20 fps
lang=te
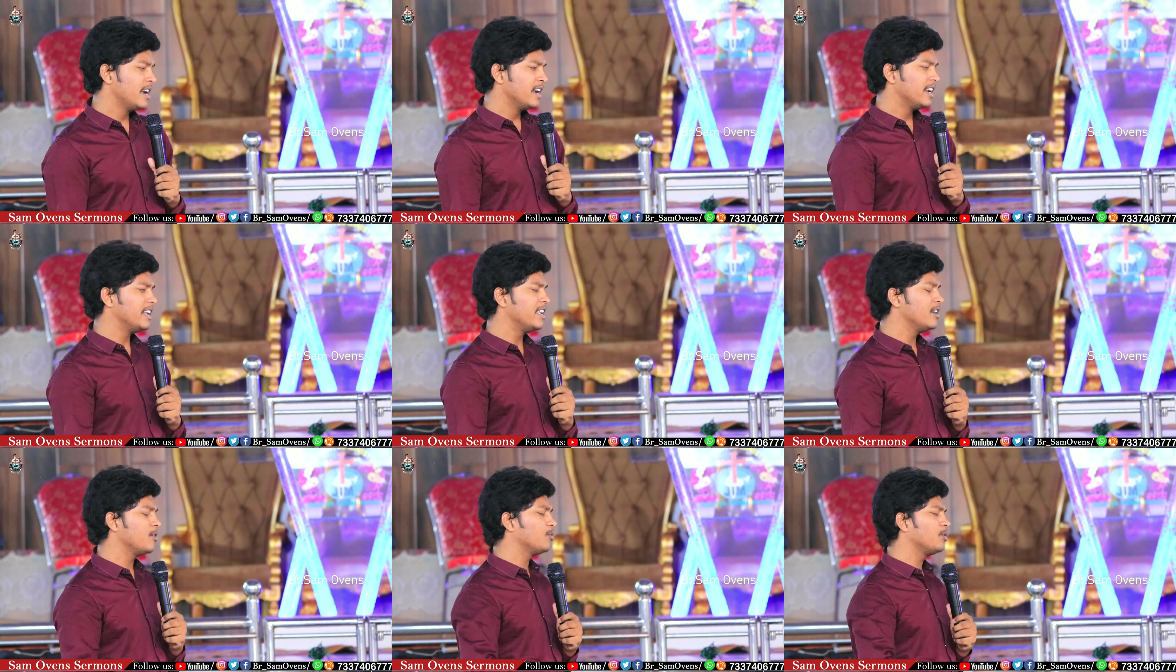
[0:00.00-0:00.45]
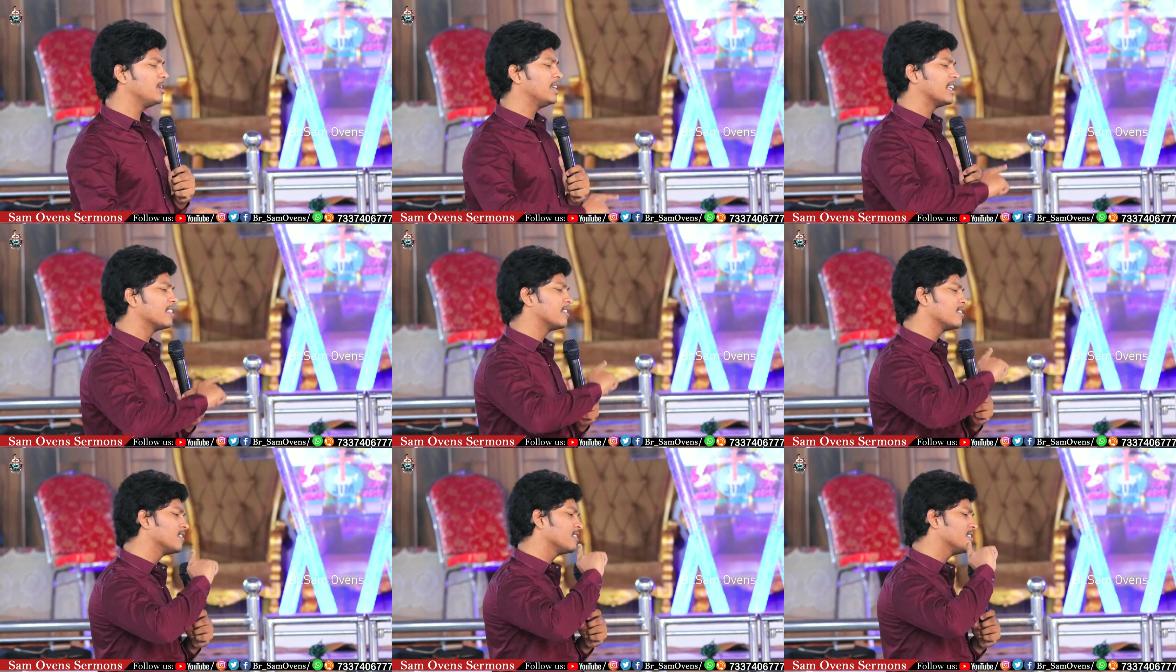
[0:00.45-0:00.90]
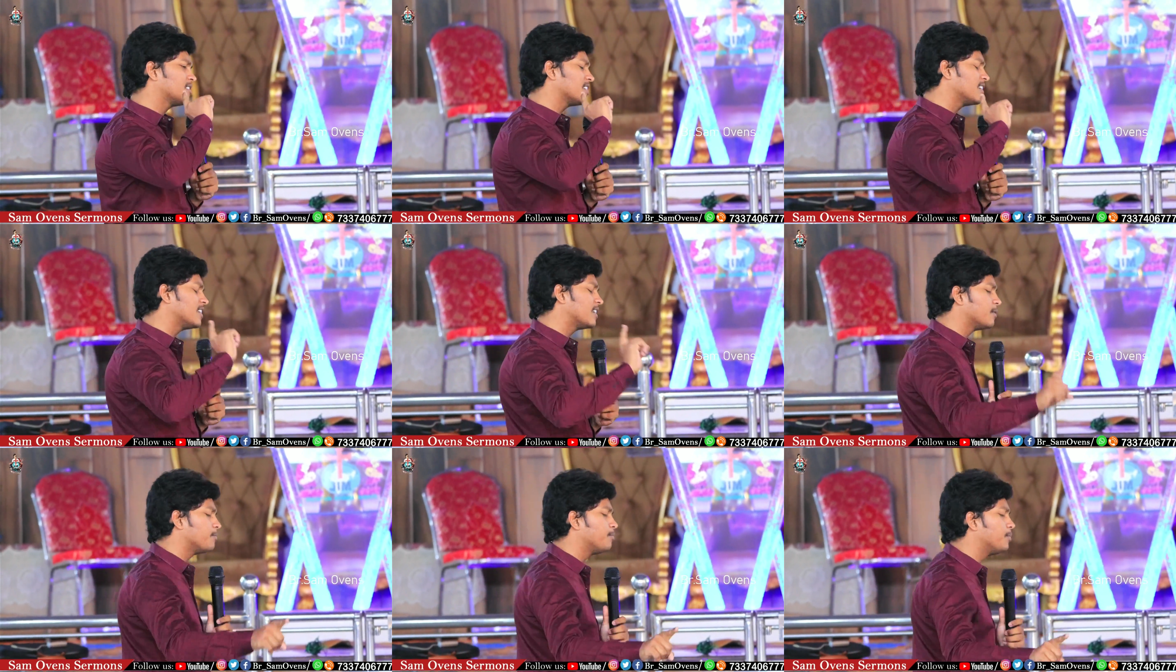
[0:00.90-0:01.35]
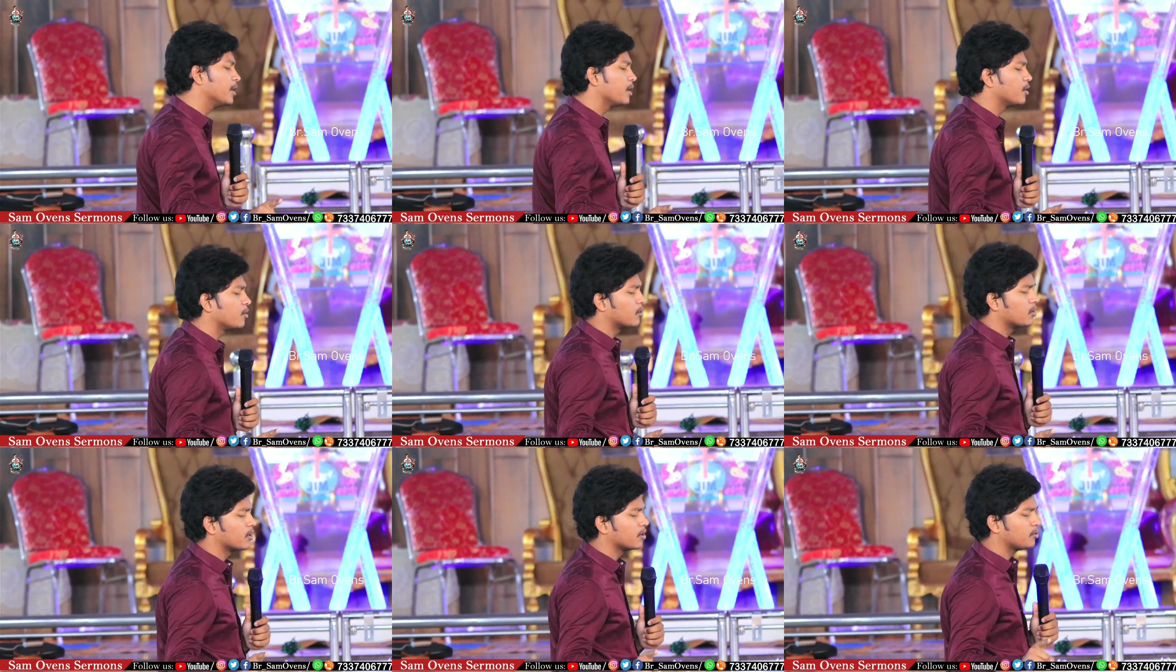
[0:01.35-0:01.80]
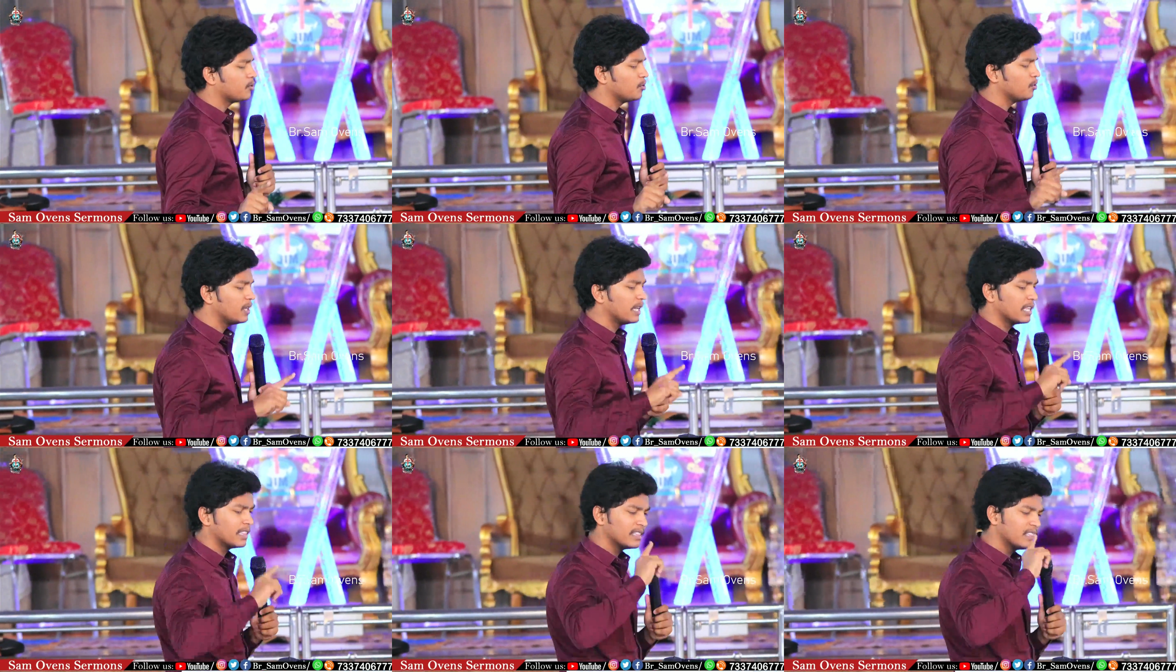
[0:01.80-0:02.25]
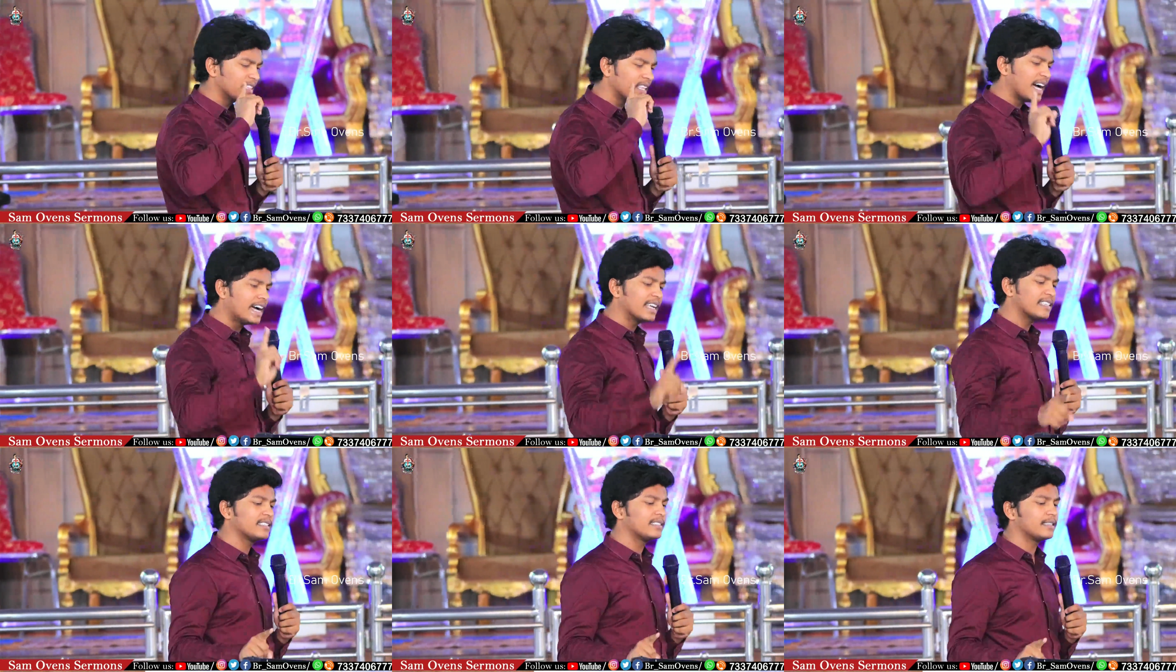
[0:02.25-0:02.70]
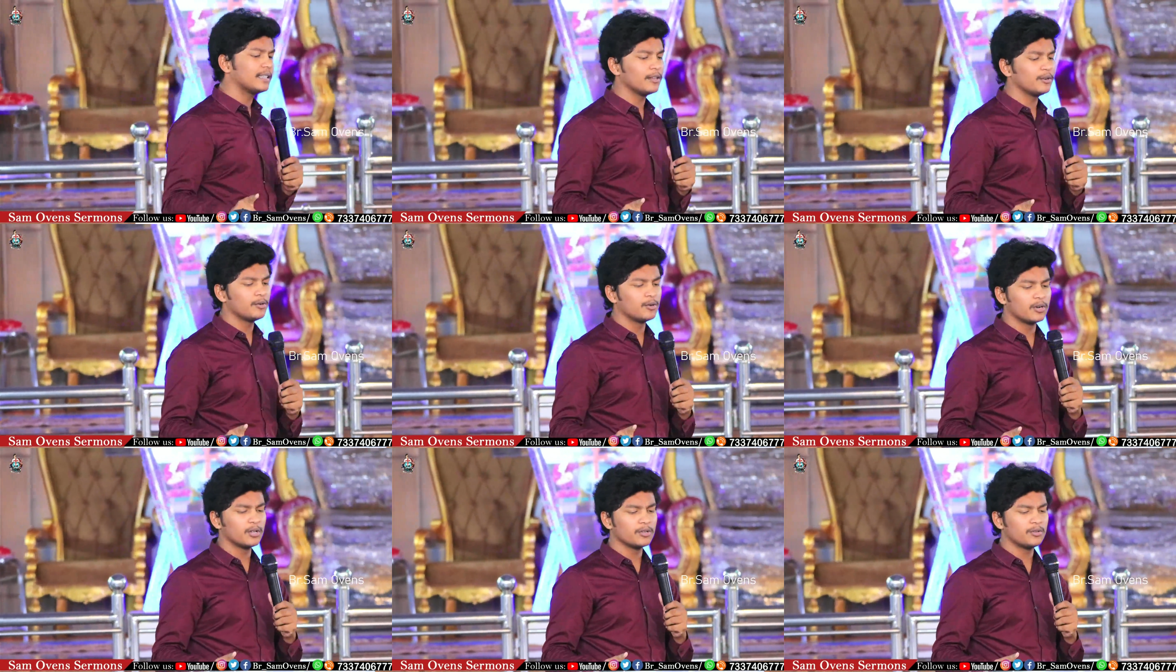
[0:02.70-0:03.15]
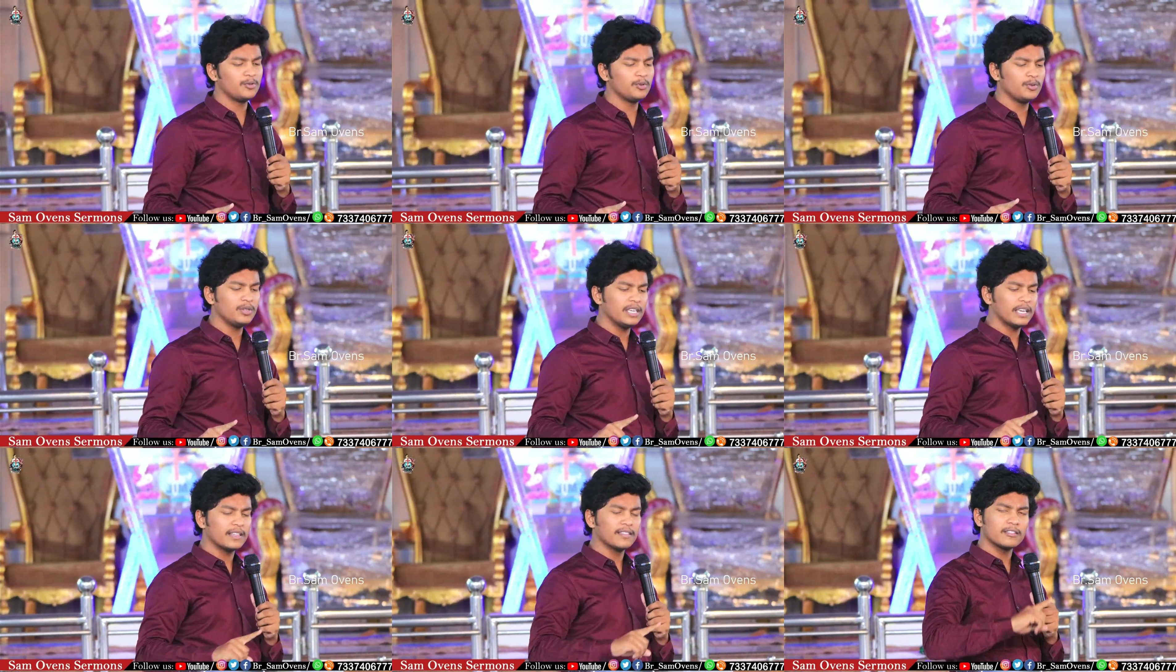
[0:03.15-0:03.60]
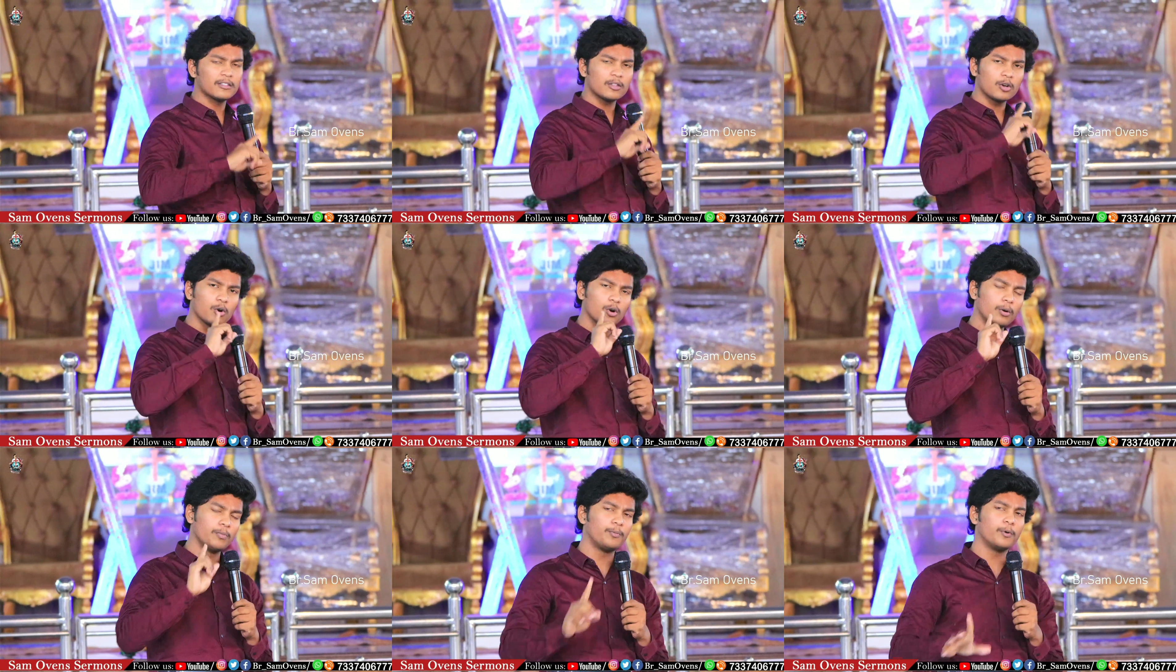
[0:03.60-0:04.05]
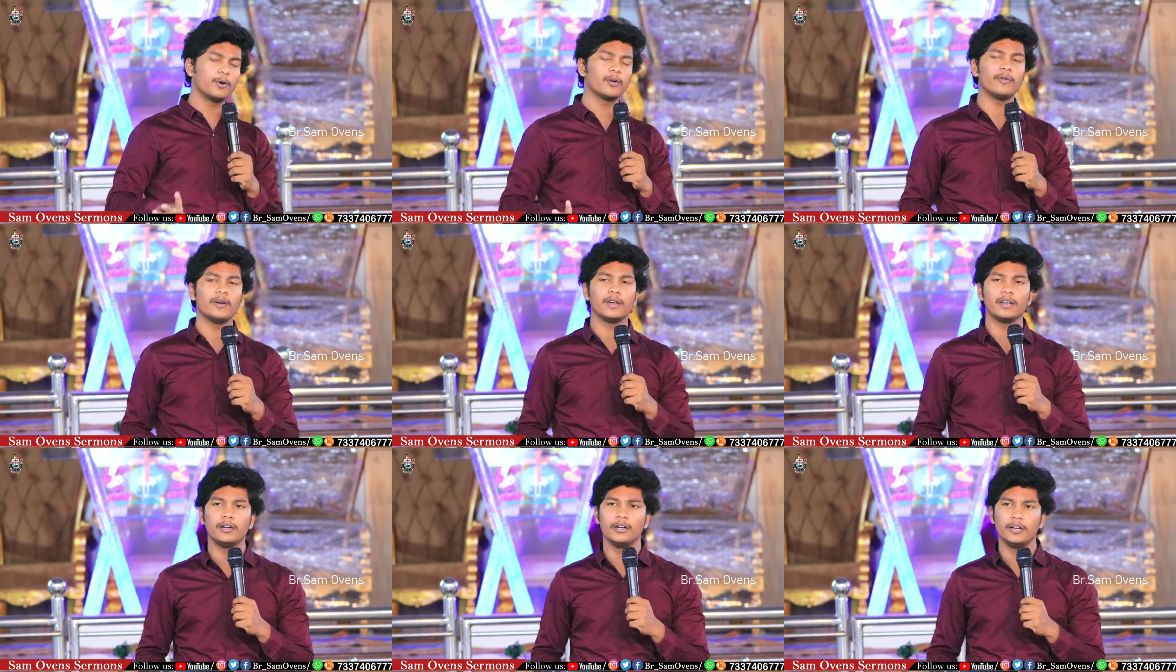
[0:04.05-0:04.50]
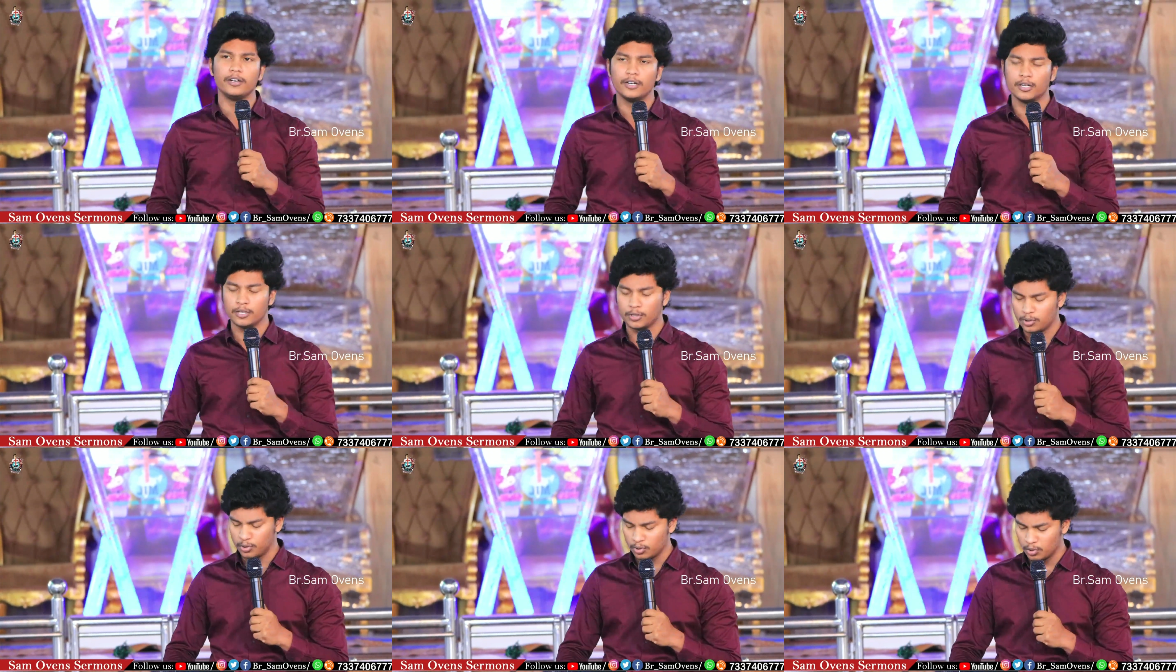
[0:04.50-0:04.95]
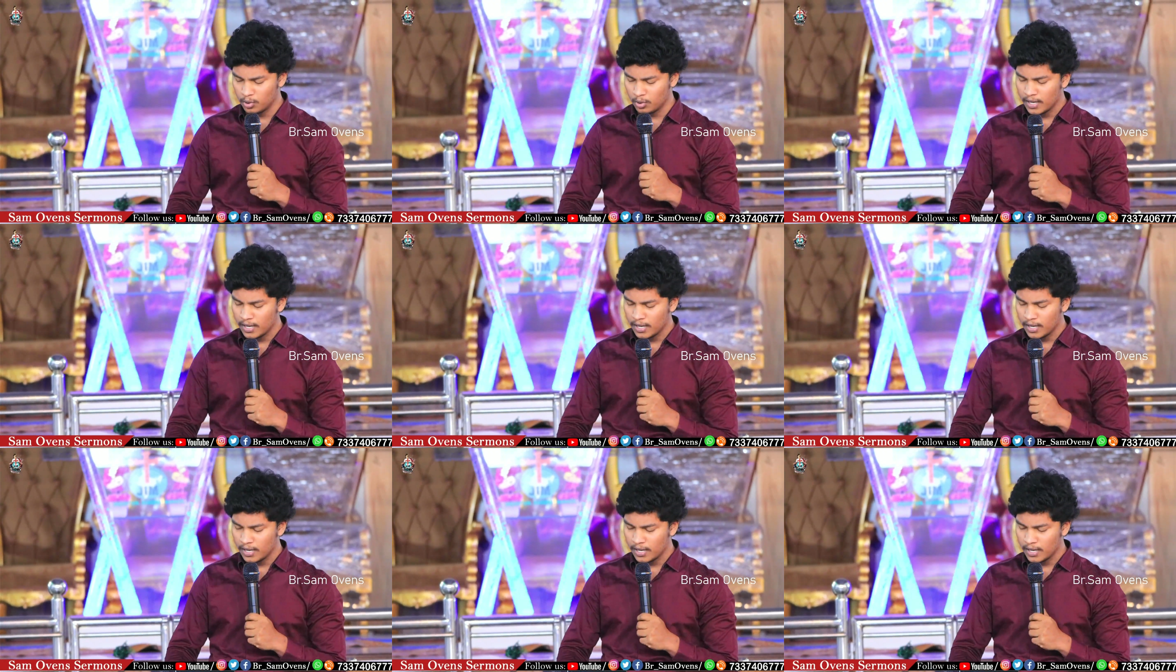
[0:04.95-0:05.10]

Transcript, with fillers: నీకు ఎంత డబ్బైన ఉండొచ్చు ఎంత ఆస్తి అయినా ఉండొచ్చు ఎంత గొప్పడమైన ఉండొచ్చు